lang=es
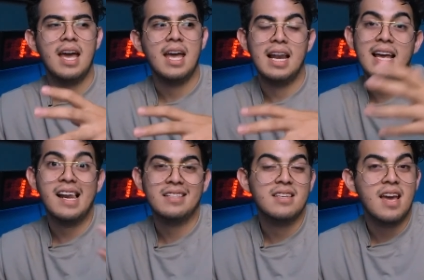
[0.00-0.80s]
el
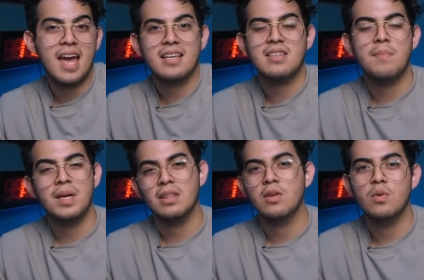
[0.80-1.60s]
Galaxy
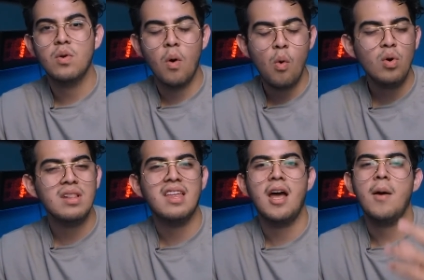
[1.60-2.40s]
S21
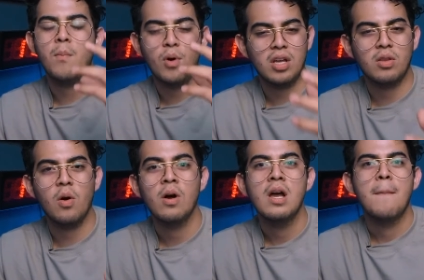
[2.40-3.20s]
Ultra, un
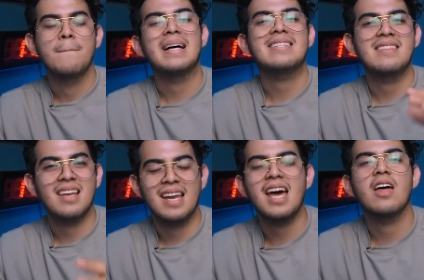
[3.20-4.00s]
poquito más
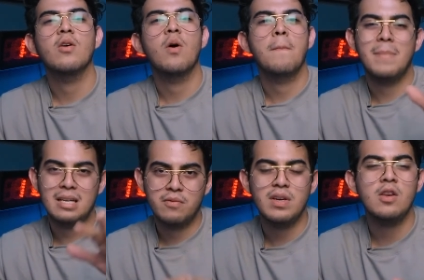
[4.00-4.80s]
integrado,
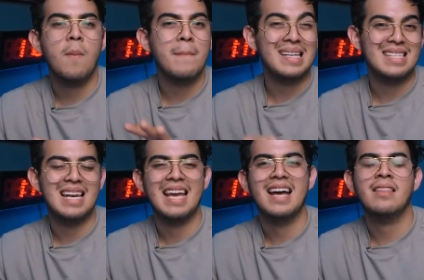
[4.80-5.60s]
más fino, más
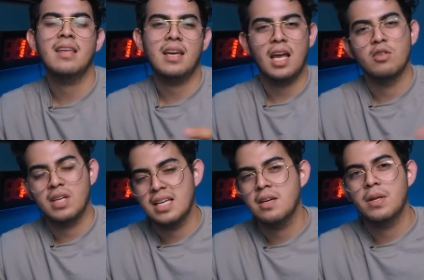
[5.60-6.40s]
elegante que
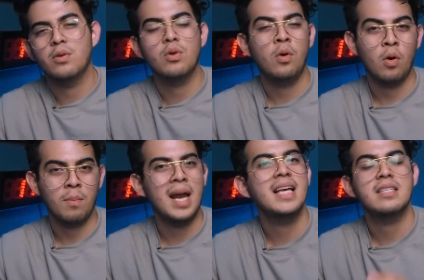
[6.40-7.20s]
los S21
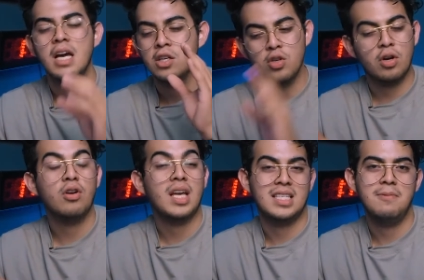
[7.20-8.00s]
normales. Yo
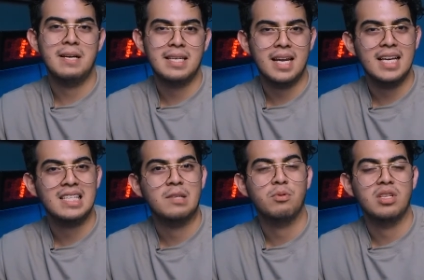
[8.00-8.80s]
creo que así va a ser
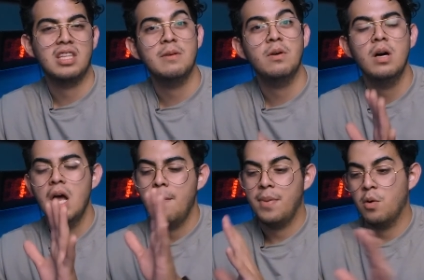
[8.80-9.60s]
este dispositivo.
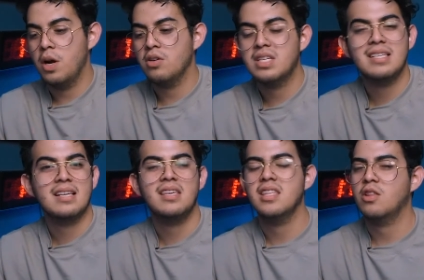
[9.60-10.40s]
Pero bueno, si es
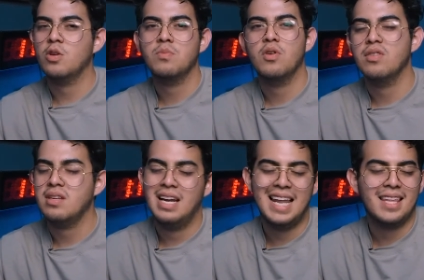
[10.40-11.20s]
así, de todos
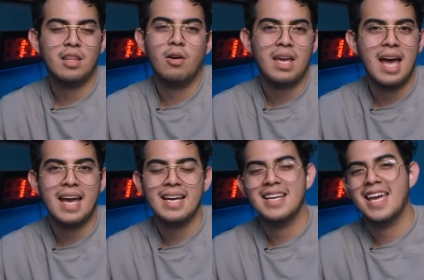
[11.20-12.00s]
modos, la tecnología
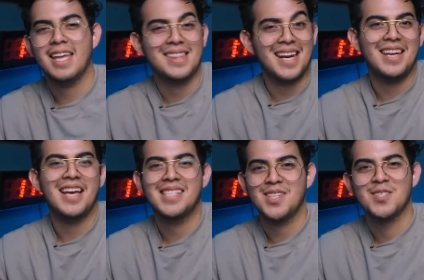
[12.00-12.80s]
que traen
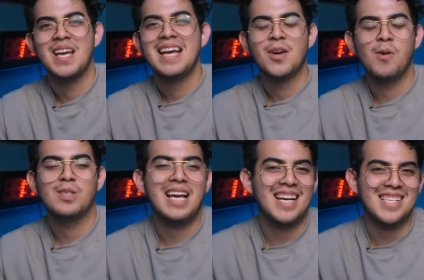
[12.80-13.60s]
estos
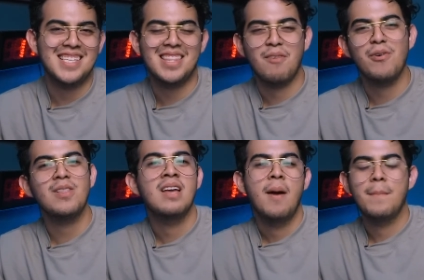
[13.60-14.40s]
nuevos Galaxy Z
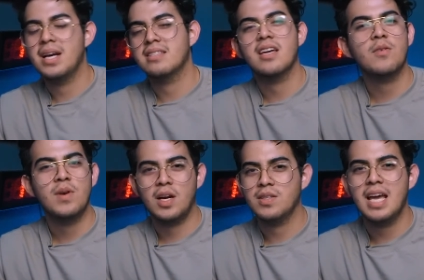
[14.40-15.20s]
Fold van a ser
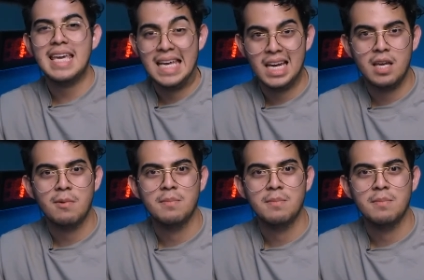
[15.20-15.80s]
una cosa increíble.